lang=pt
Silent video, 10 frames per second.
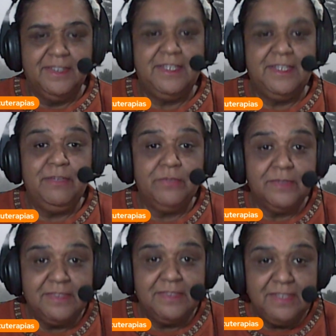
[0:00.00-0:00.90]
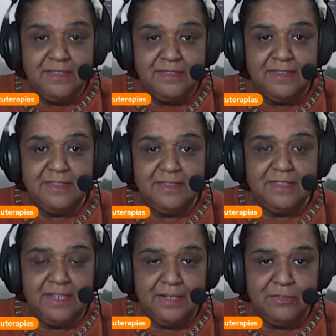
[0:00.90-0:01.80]
Que você se
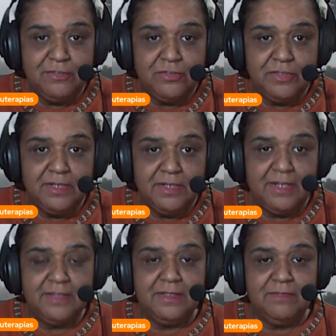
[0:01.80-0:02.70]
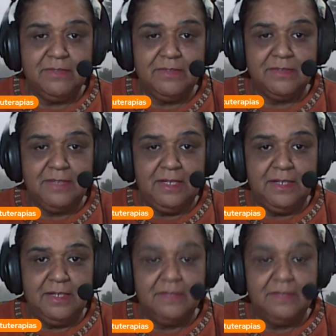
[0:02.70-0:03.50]
trate através dela?